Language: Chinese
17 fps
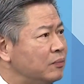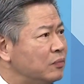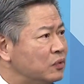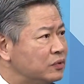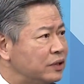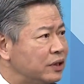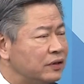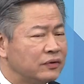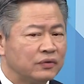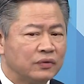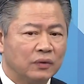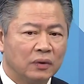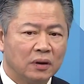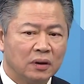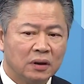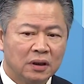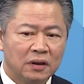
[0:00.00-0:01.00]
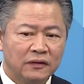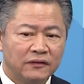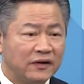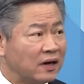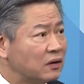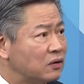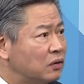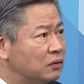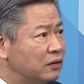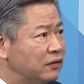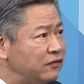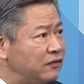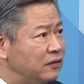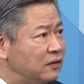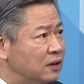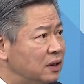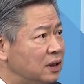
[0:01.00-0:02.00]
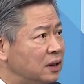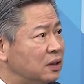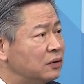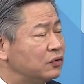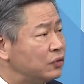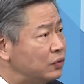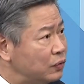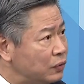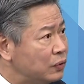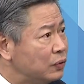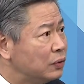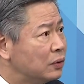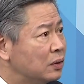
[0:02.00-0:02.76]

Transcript: 目前所掌控的几个区域，